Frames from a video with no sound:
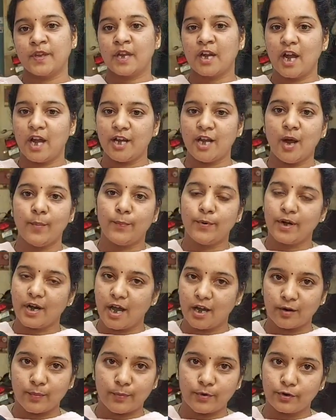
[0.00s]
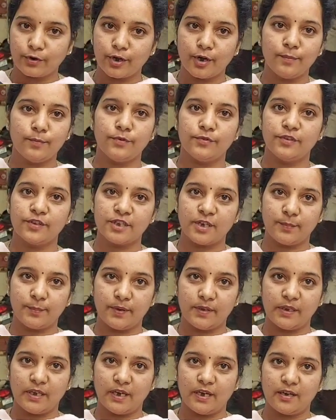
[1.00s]
కానీ అప్పుడు నాకు ప్రోగ్రామ్ ముందు
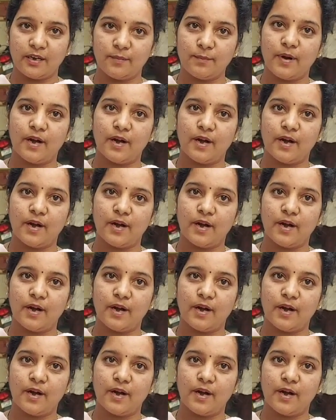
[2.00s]
చెప్పింది ఏంటి